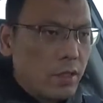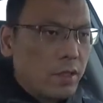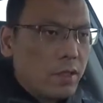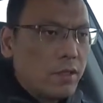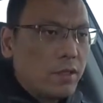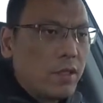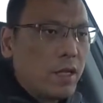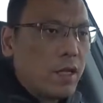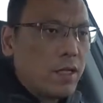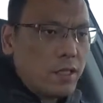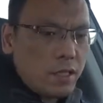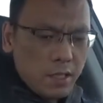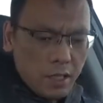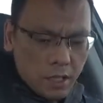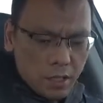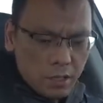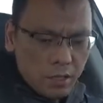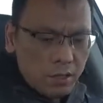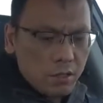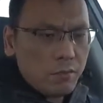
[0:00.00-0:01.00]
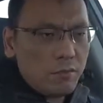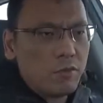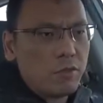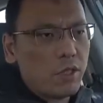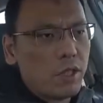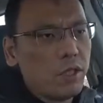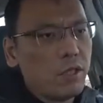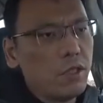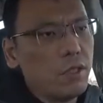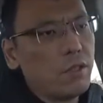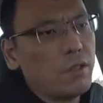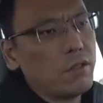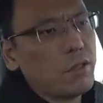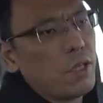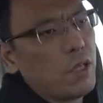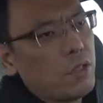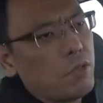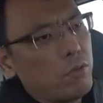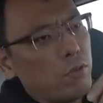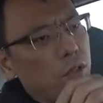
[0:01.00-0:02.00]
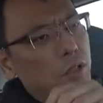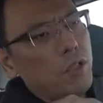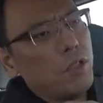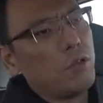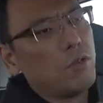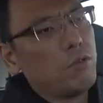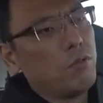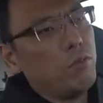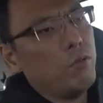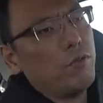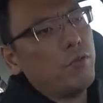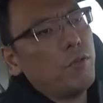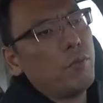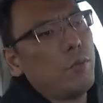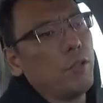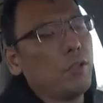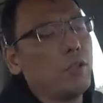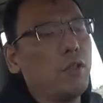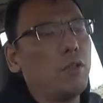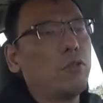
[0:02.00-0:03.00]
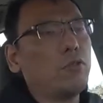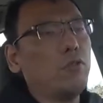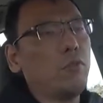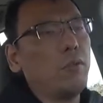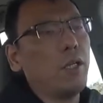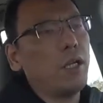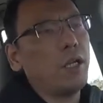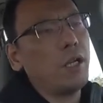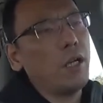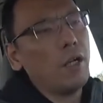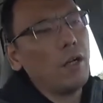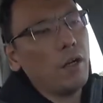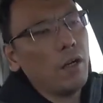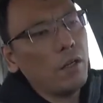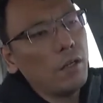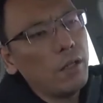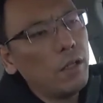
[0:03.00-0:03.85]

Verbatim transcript: 在这台车型目前第一次加速和减速部分的表现当中，我们来看啊，